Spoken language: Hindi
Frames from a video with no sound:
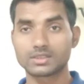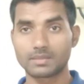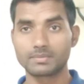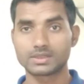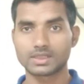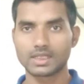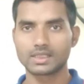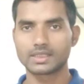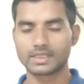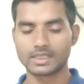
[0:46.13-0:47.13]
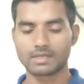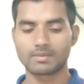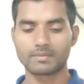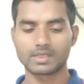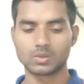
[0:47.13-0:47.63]
26 तारीख
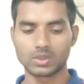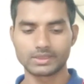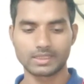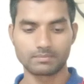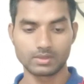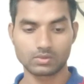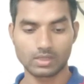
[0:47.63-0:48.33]
ग्यारहवा महीना 2020